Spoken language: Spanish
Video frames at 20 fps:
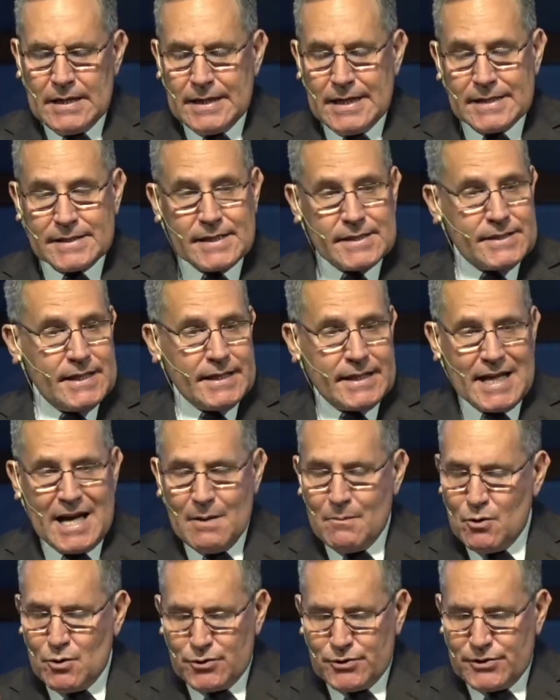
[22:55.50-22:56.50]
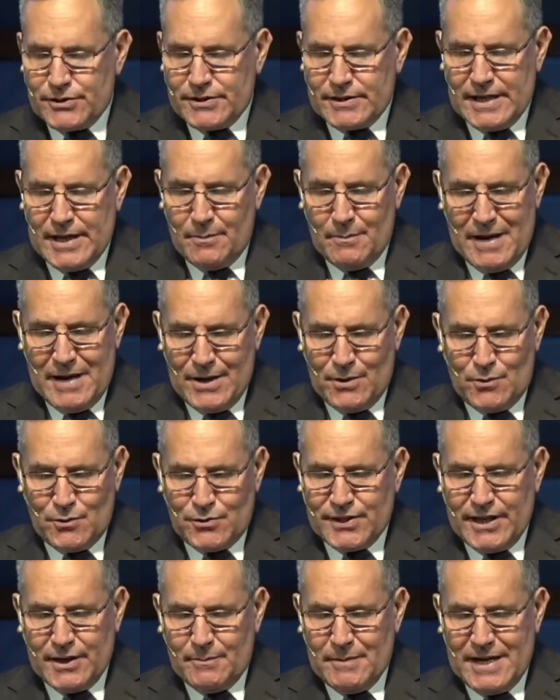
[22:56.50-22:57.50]
Necesitamos,
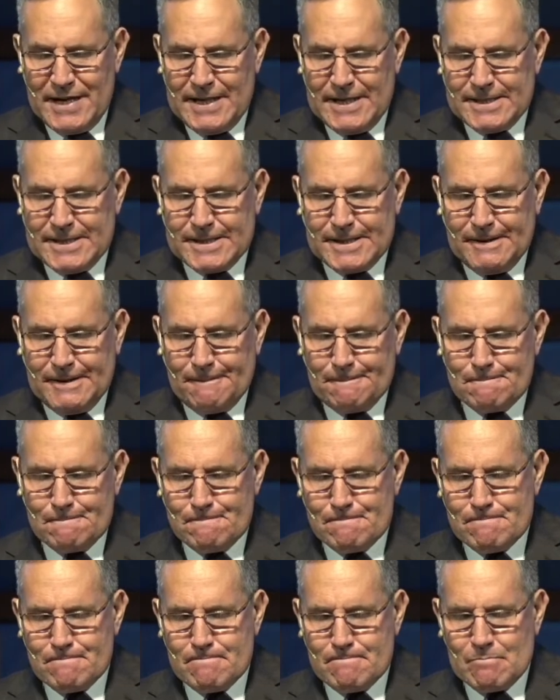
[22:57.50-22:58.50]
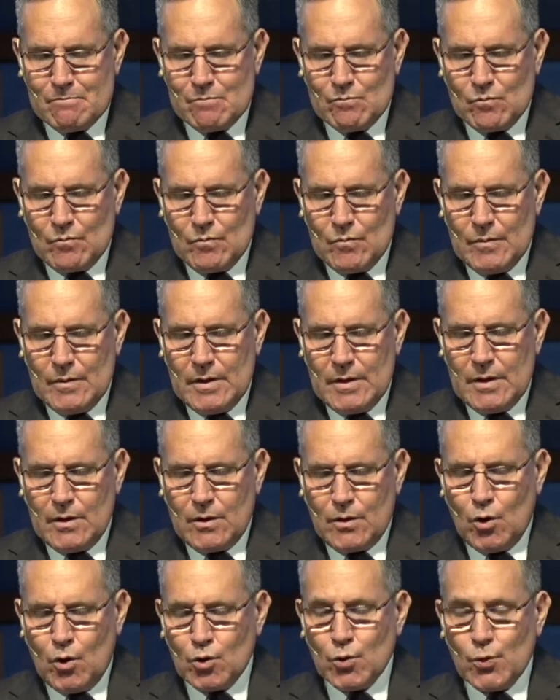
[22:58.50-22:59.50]
hermanos y hermanas,
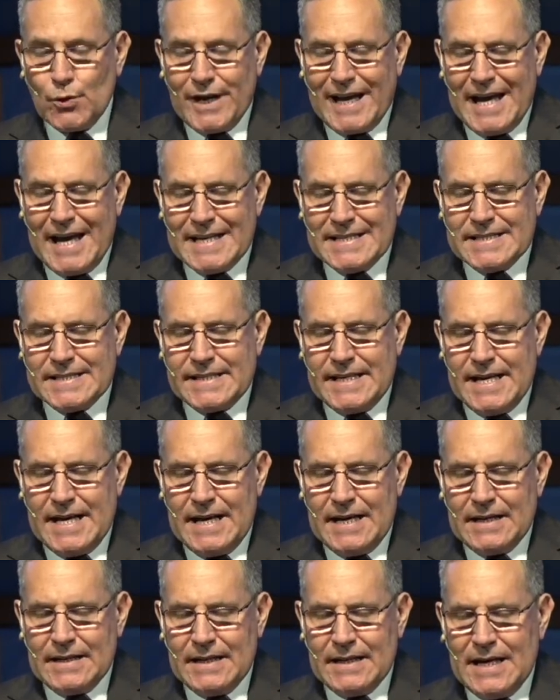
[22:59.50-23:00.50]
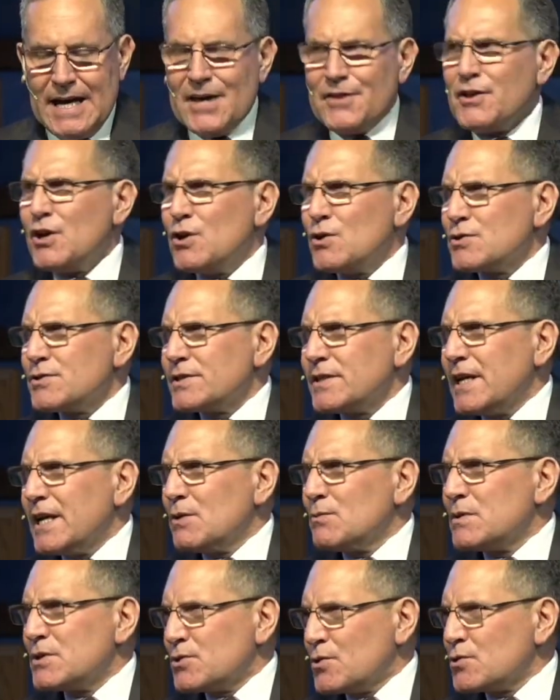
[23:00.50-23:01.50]
con urgencia a Dios
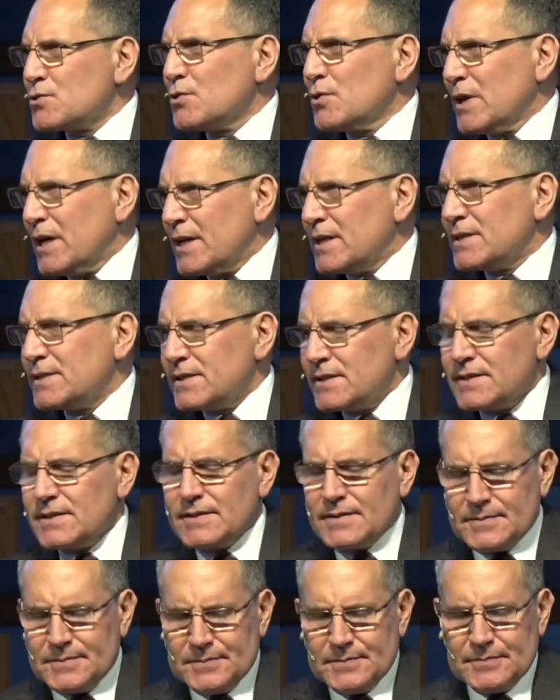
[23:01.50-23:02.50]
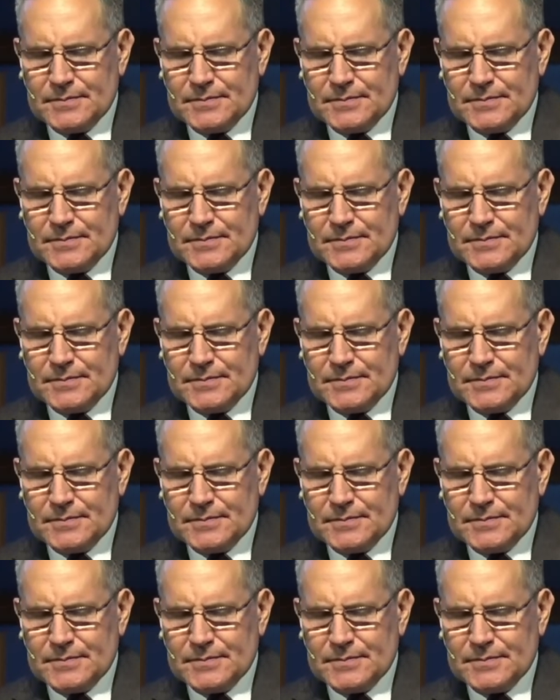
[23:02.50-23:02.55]
en nuestros hogares.